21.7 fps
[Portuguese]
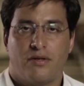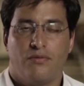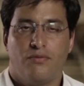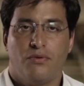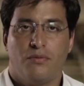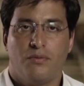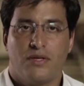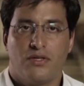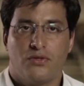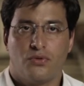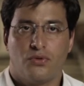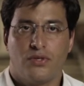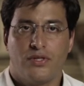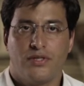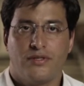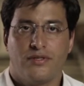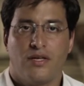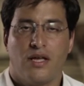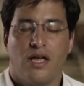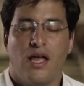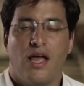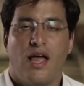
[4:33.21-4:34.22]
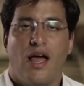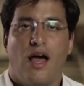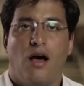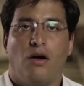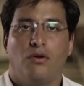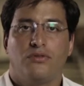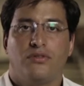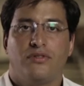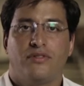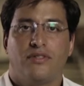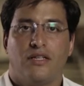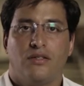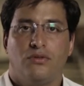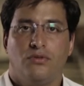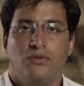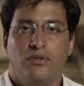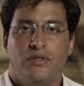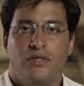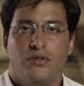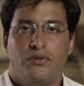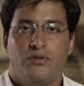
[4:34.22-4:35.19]
informações é os Estados
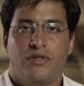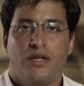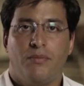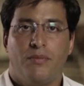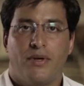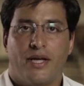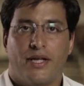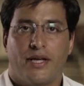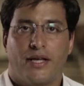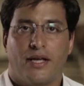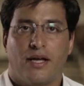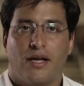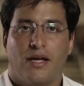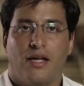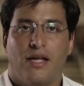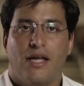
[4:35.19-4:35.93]
Unidos da América,